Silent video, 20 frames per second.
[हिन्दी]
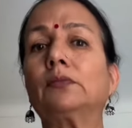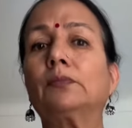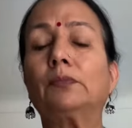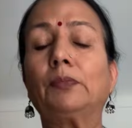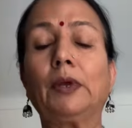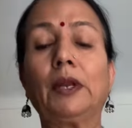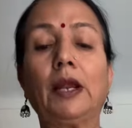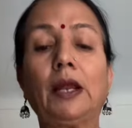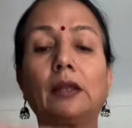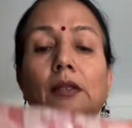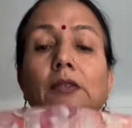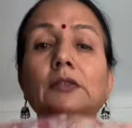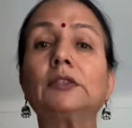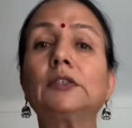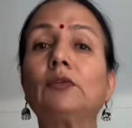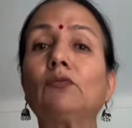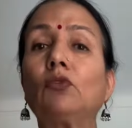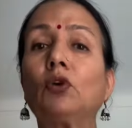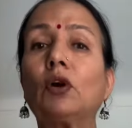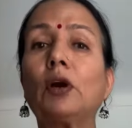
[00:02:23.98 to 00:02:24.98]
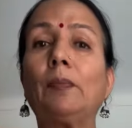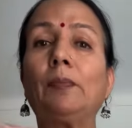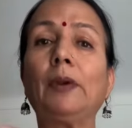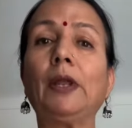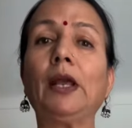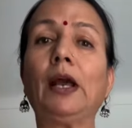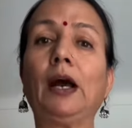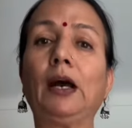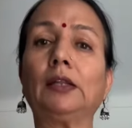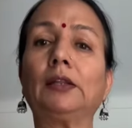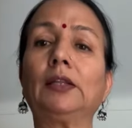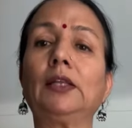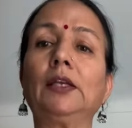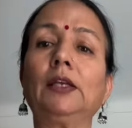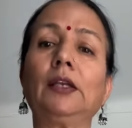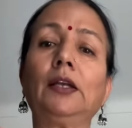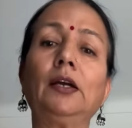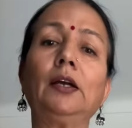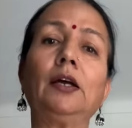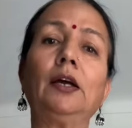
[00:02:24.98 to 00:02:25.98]
पर जब वो कपड़े आते हैं
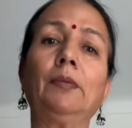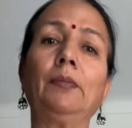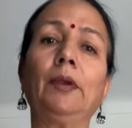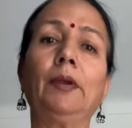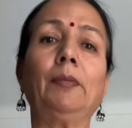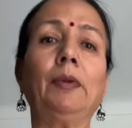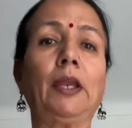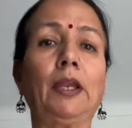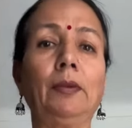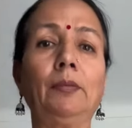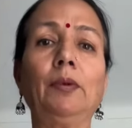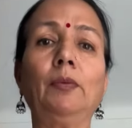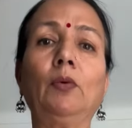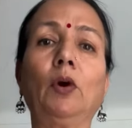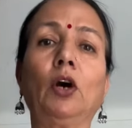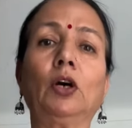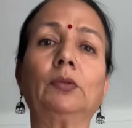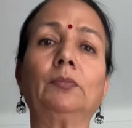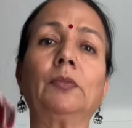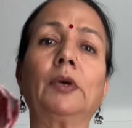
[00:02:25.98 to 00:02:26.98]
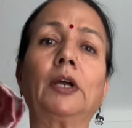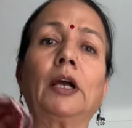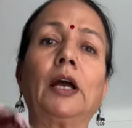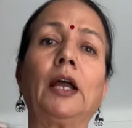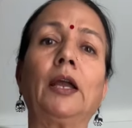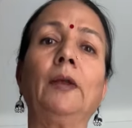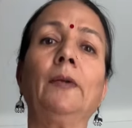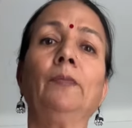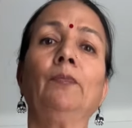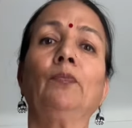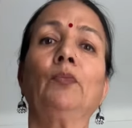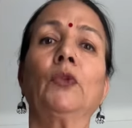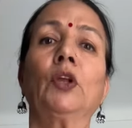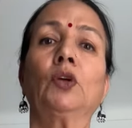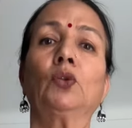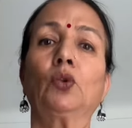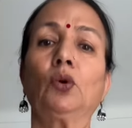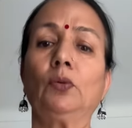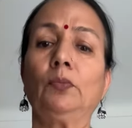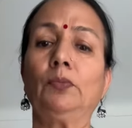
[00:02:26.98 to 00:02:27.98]
ना घर में मैंने भी बहुत मंगाए
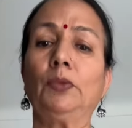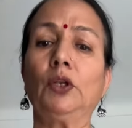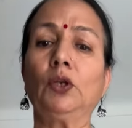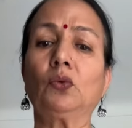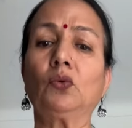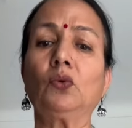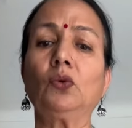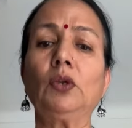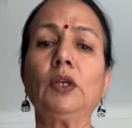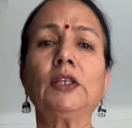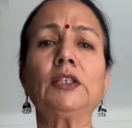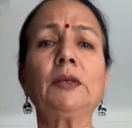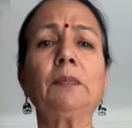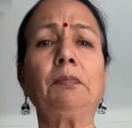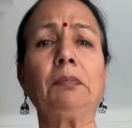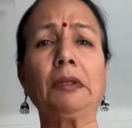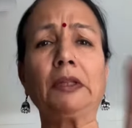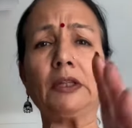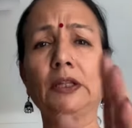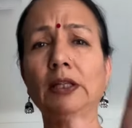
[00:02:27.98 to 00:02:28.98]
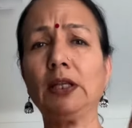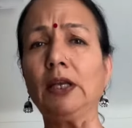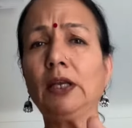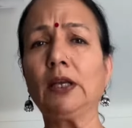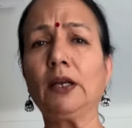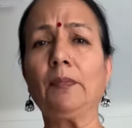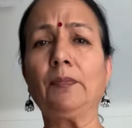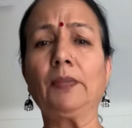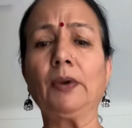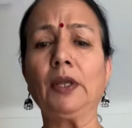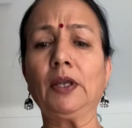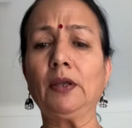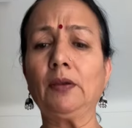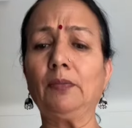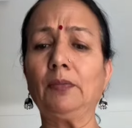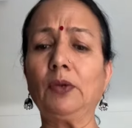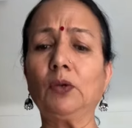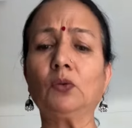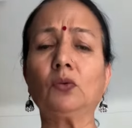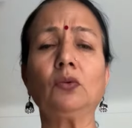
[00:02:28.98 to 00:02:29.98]
तो बिल्कुल ऐसे पतले कपड़े
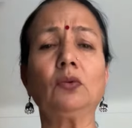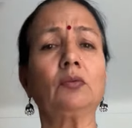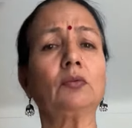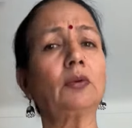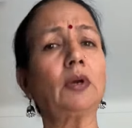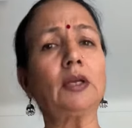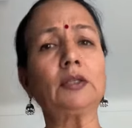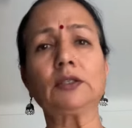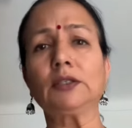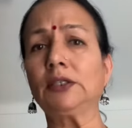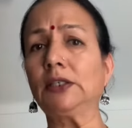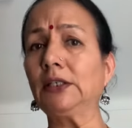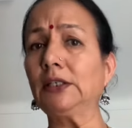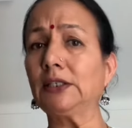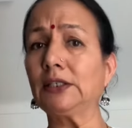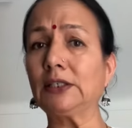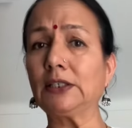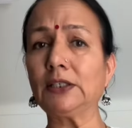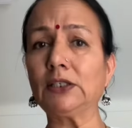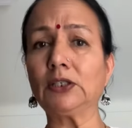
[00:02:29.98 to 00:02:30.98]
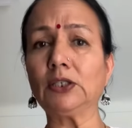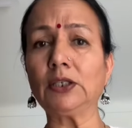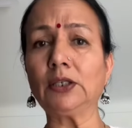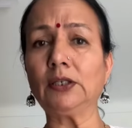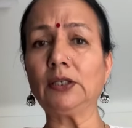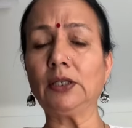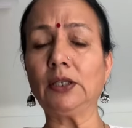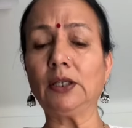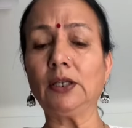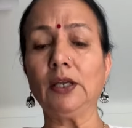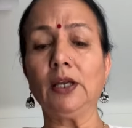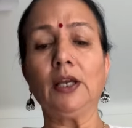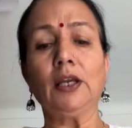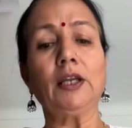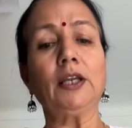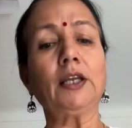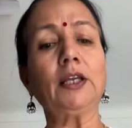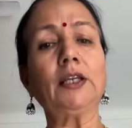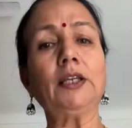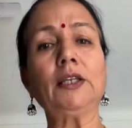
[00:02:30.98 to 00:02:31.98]
बिल्कुल अच्छी स्टिचिंग नहीं
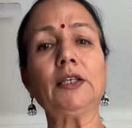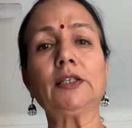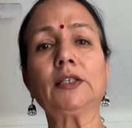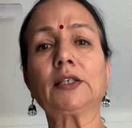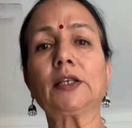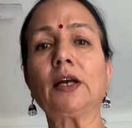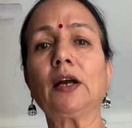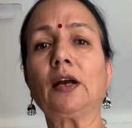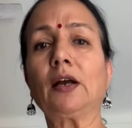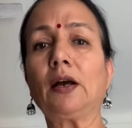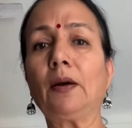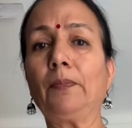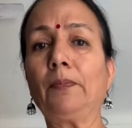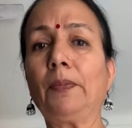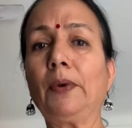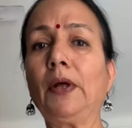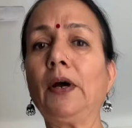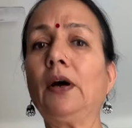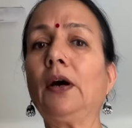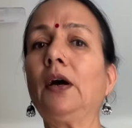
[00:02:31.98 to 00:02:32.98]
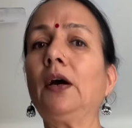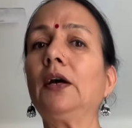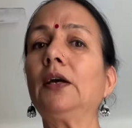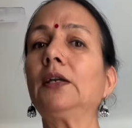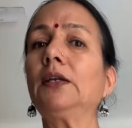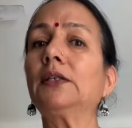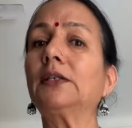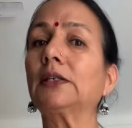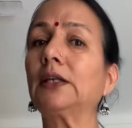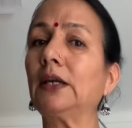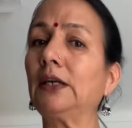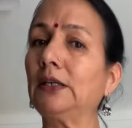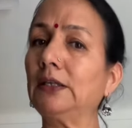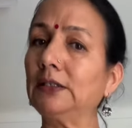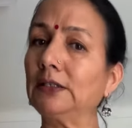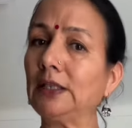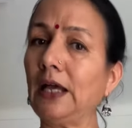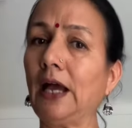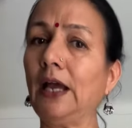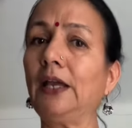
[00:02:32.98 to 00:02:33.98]
लेकिन इसका कपड़ा इसका
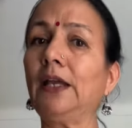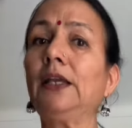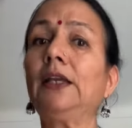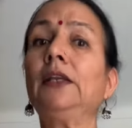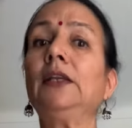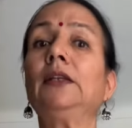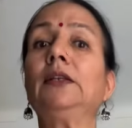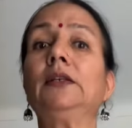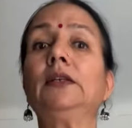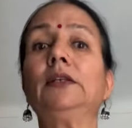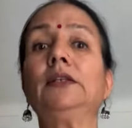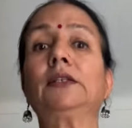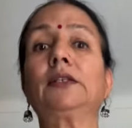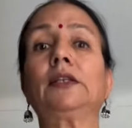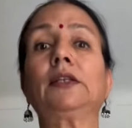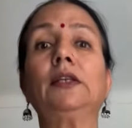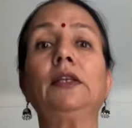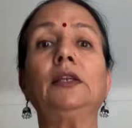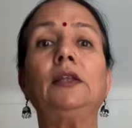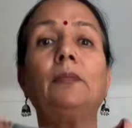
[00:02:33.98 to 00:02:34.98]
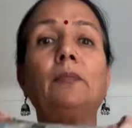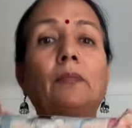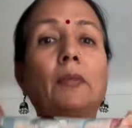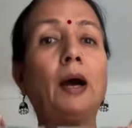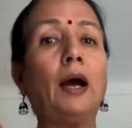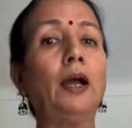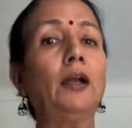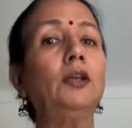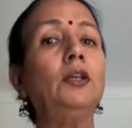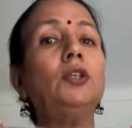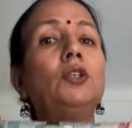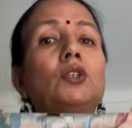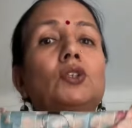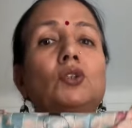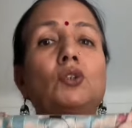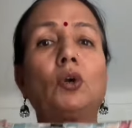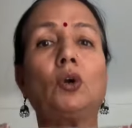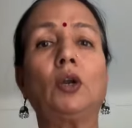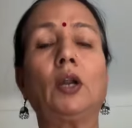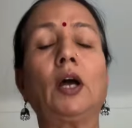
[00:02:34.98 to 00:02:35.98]
डिज़ाइन इसकी लंबाई
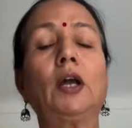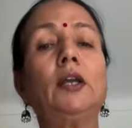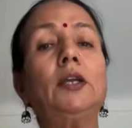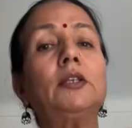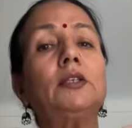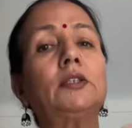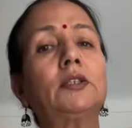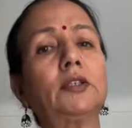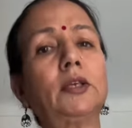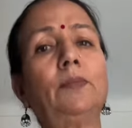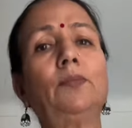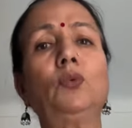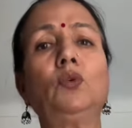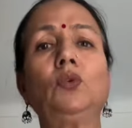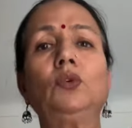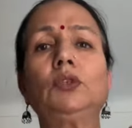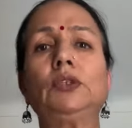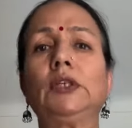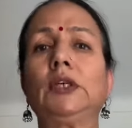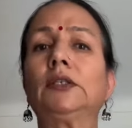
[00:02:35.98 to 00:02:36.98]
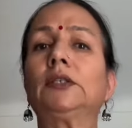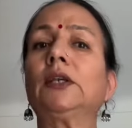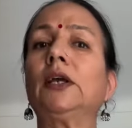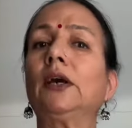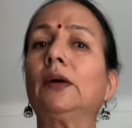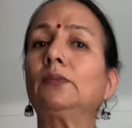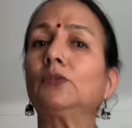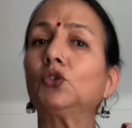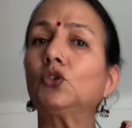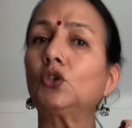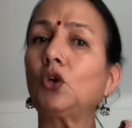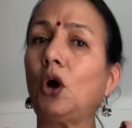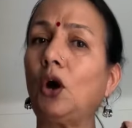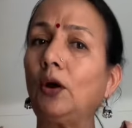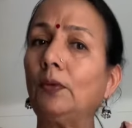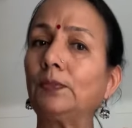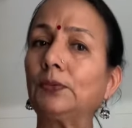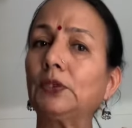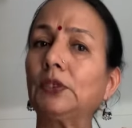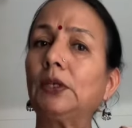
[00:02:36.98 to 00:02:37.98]
चौड़ाई सब कुछ जैसे हम
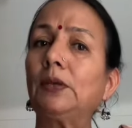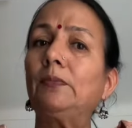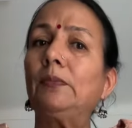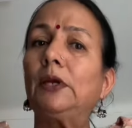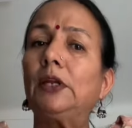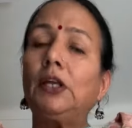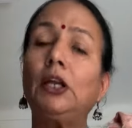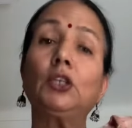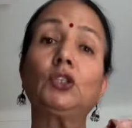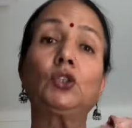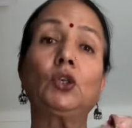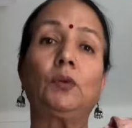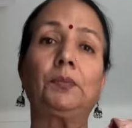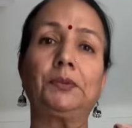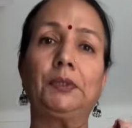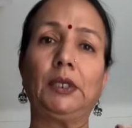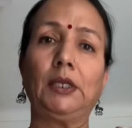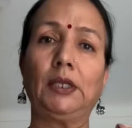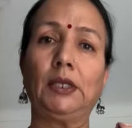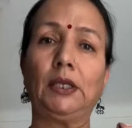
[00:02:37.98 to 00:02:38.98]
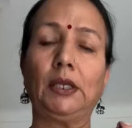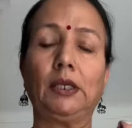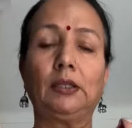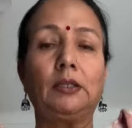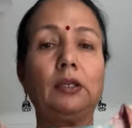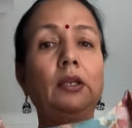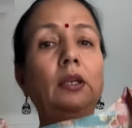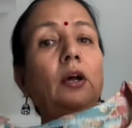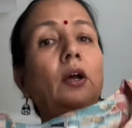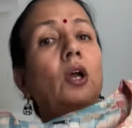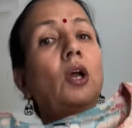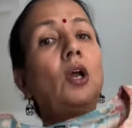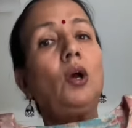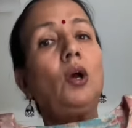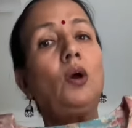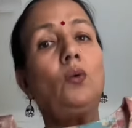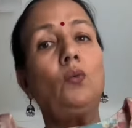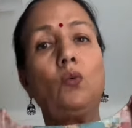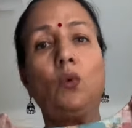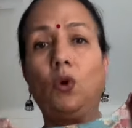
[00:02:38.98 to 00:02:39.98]
शॉप से बढ़िया शॉप से लेके आते हैं ना
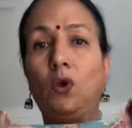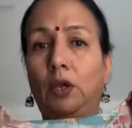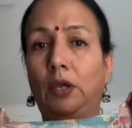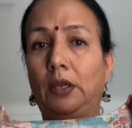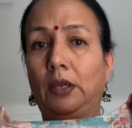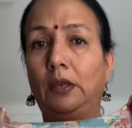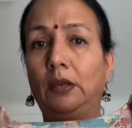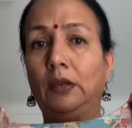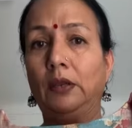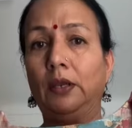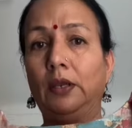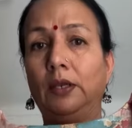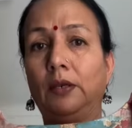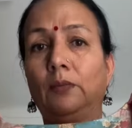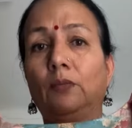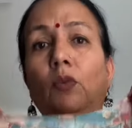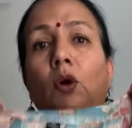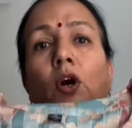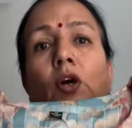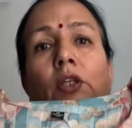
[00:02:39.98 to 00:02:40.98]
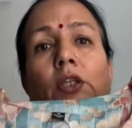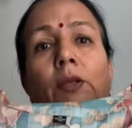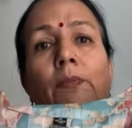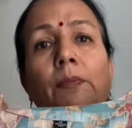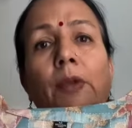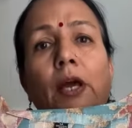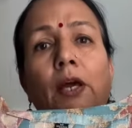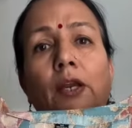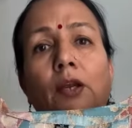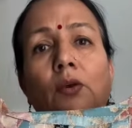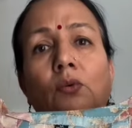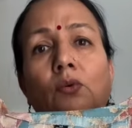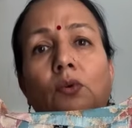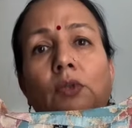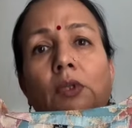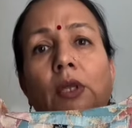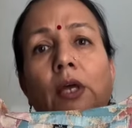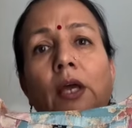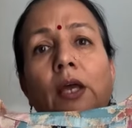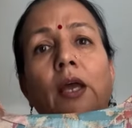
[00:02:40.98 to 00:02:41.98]
वो है बहुत ही प्यारा
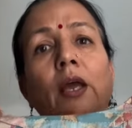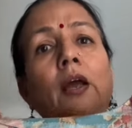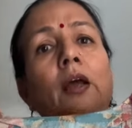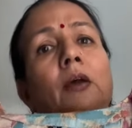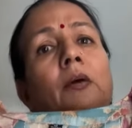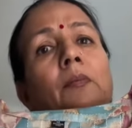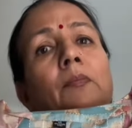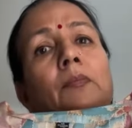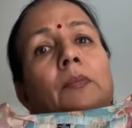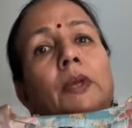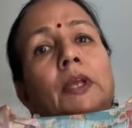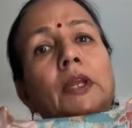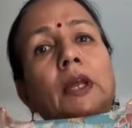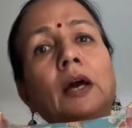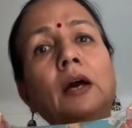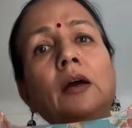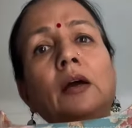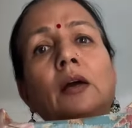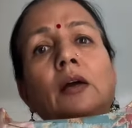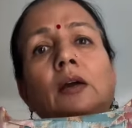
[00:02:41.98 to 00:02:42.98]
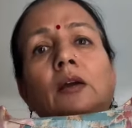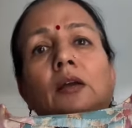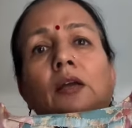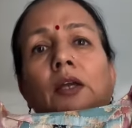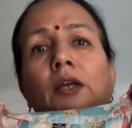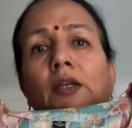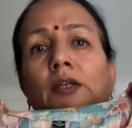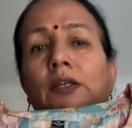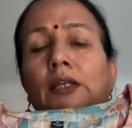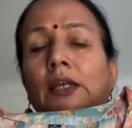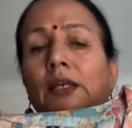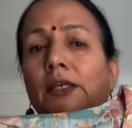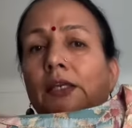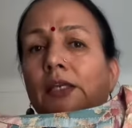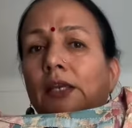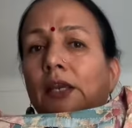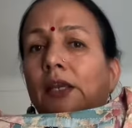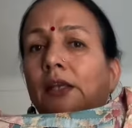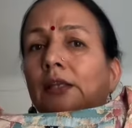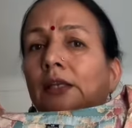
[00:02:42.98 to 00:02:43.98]
कुर्ता है बिना ये
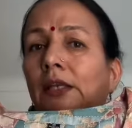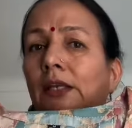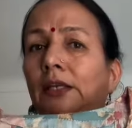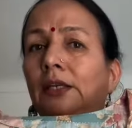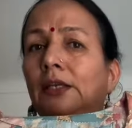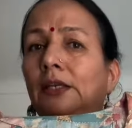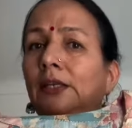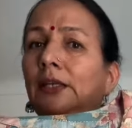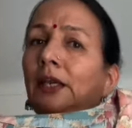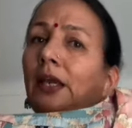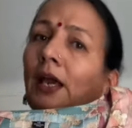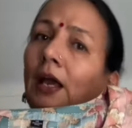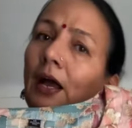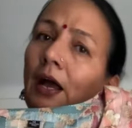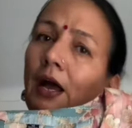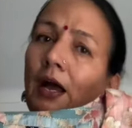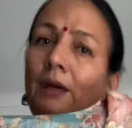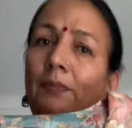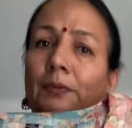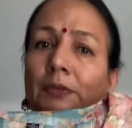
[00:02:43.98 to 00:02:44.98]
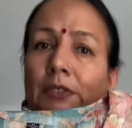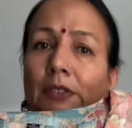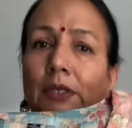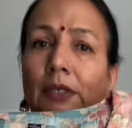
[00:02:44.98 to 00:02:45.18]
किए देरी किए आप इसे